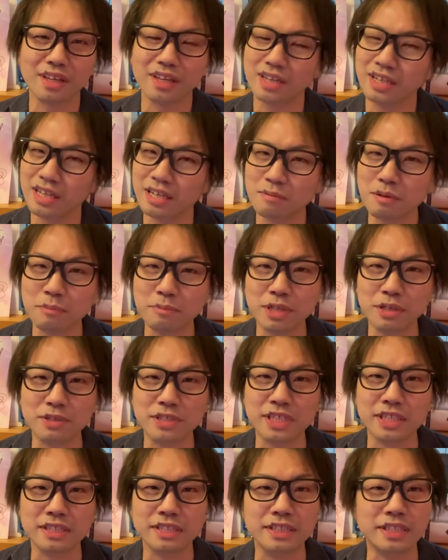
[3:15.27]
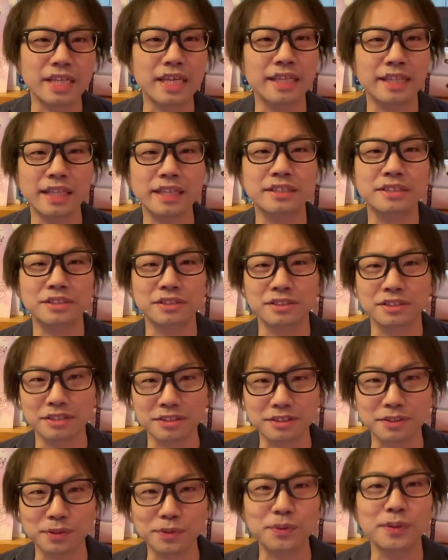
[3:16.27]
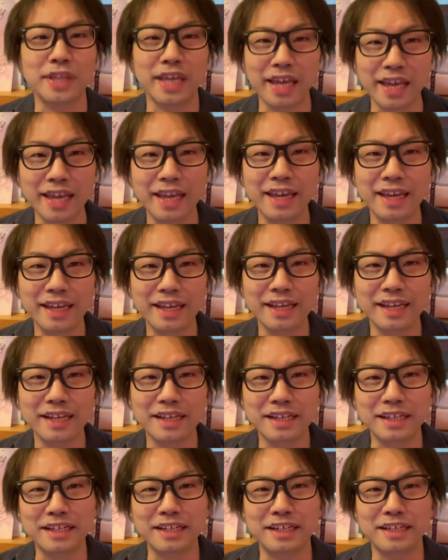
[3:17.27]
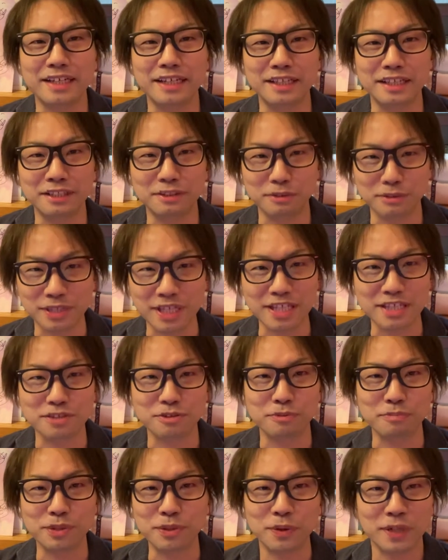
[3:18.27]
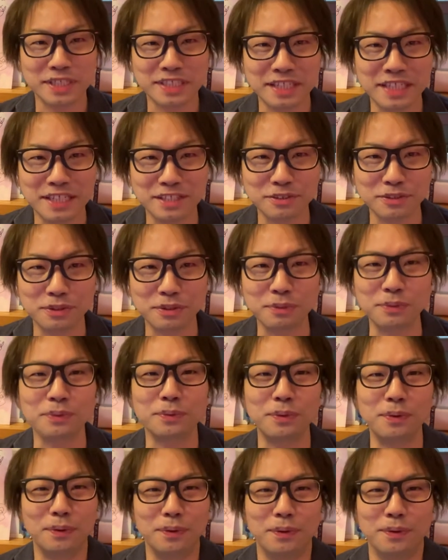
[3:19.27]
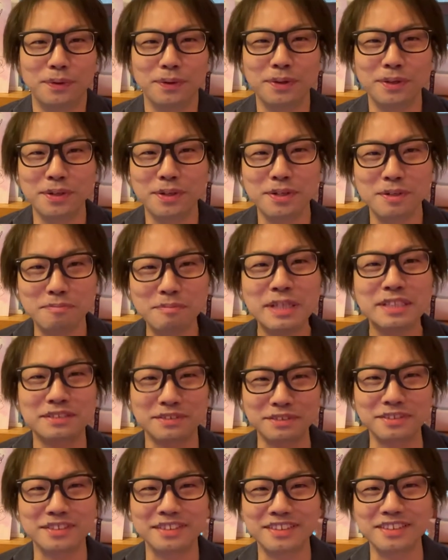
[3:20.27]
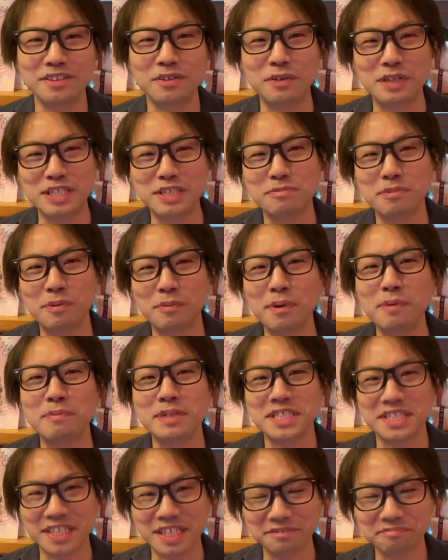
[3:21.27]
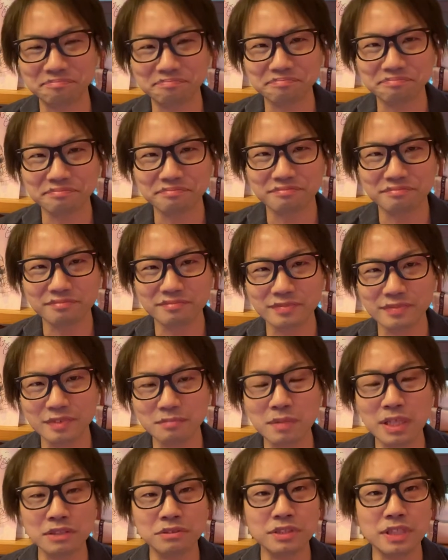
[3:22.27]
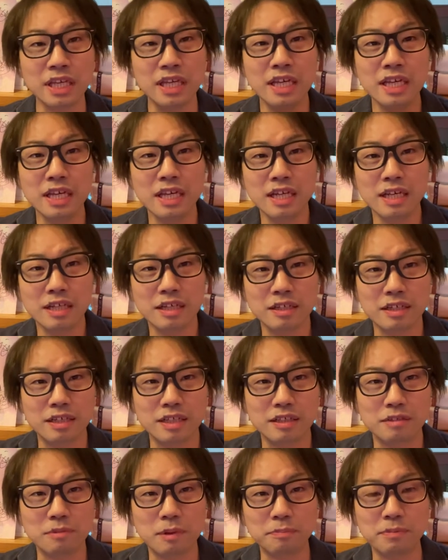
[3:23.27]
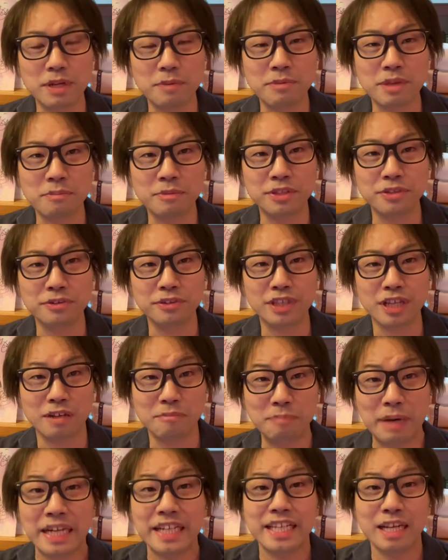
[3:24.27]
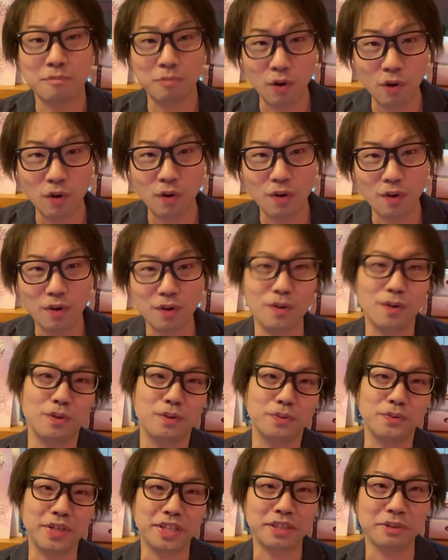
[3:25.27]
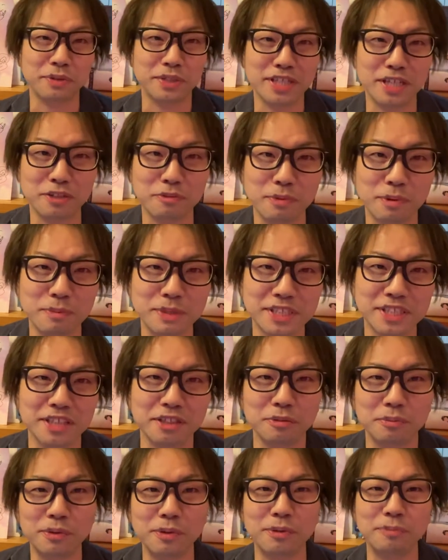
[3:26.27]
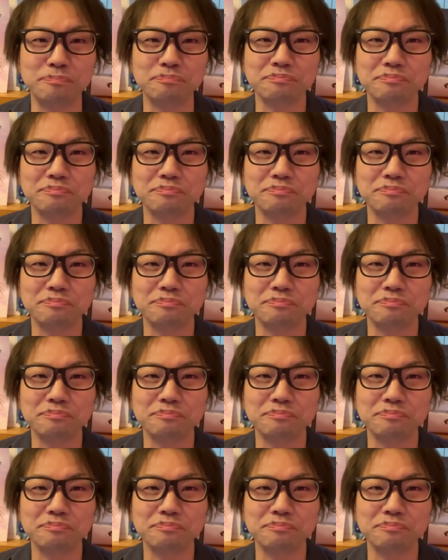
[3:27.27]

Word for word: やっぱみおちゃんすげえなっつうことで、えー、っと成長見逃せないぞってことをまず昨日は一番思いました。まあそれで、あまあ、プレミアムで言ったらマリアも増えておきたいと思いますけども、